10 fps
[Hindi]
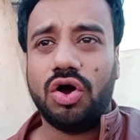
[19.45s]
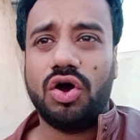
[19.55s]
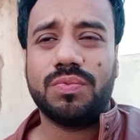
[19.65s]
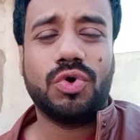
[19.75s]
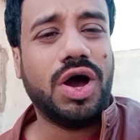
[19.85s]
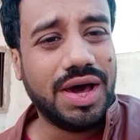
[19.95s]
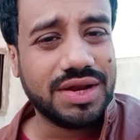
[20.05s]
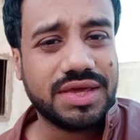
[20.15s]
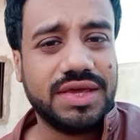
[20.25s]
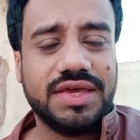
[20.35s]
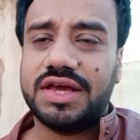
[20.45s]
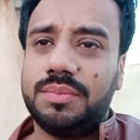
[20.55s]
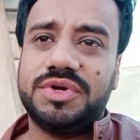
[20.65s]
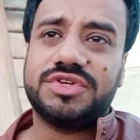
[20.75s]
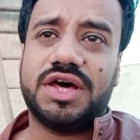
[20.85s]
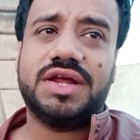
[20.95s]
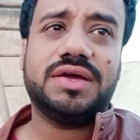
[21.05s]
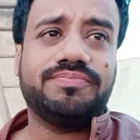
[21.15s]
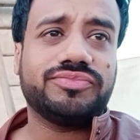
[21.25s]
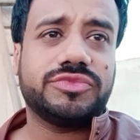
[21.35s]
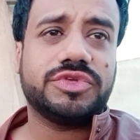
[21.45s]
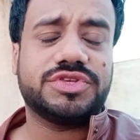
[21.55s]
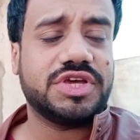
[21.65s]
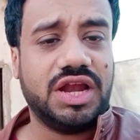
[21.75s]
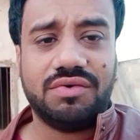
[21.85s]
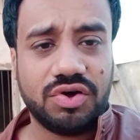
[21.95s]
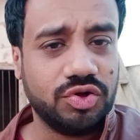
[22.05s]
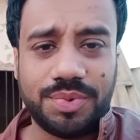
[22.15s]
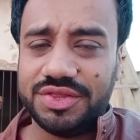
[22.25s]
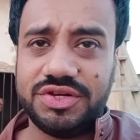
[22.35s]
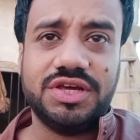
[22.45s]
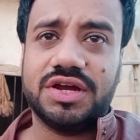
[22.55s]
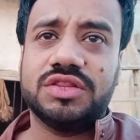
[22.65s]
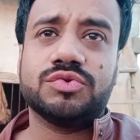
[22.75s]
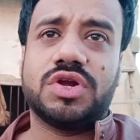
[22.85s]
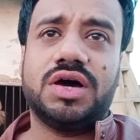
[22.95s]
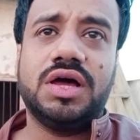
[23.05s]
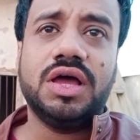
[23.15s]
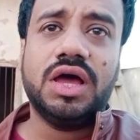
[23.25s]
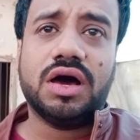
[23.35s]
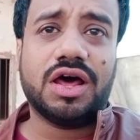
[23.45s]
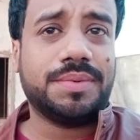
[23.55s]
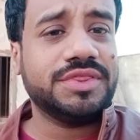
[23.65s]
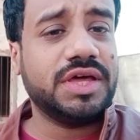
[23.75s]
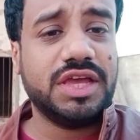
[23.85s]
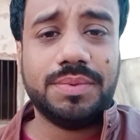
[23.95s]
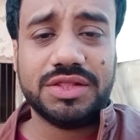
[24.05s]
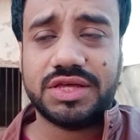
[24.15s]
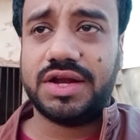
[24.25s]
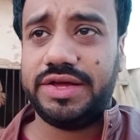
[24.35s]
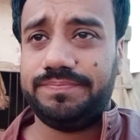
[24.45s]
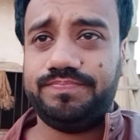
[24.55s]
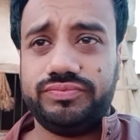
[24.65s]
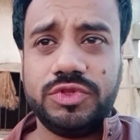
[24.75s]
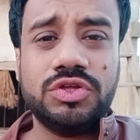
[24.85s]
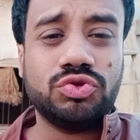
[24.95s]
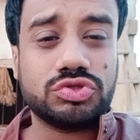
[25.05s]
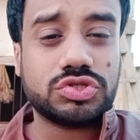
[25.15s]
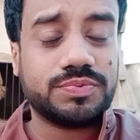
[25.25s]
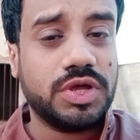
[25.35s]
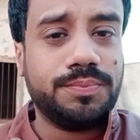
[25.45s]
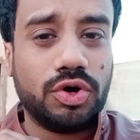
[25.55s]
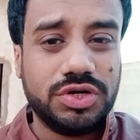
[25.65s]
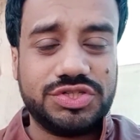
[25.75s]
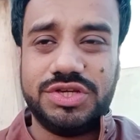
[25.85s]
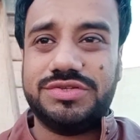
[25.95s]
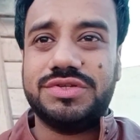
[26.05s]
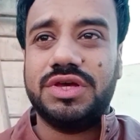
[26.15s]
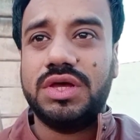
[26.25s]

और बुखार के ये कमेंट्स आ रहे हैं इसके अलावा कोई बात नहीं कर रहा दूसरा हर बंदा यही बात कर रहा है दोस्तों सबसे इम्पॉर्टेंट चीज़